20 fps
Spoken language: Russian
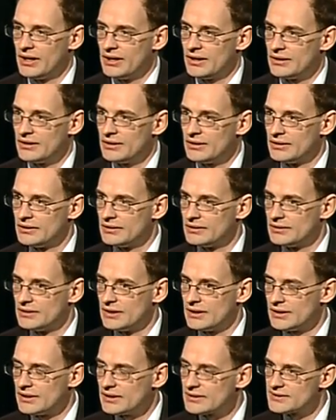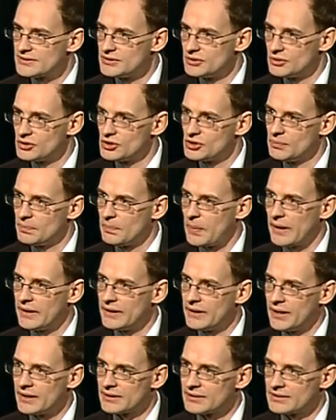и для нас не очень
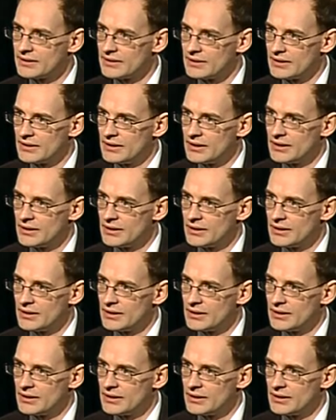понятно,